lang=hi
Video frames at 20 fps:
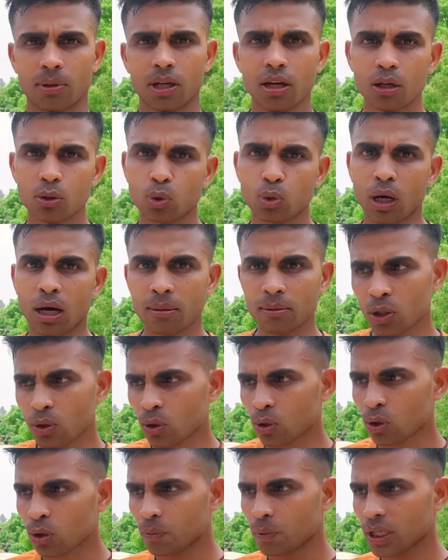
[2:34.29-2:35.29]
तो हम ही लोगों को
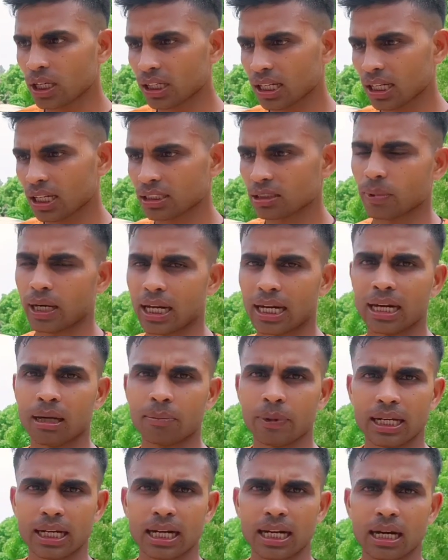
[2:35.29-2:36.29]
फिर टैक्स भरना
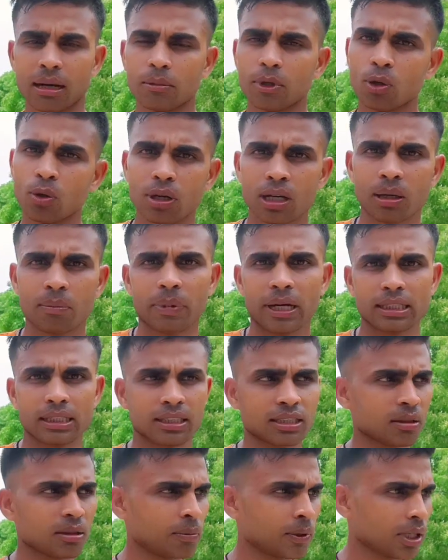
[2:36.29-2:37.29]
पड़ेगा हम ही लोगों के पैसे से
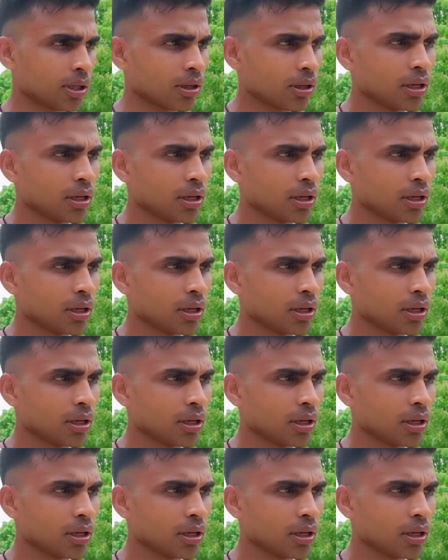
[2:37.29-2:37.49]
फिर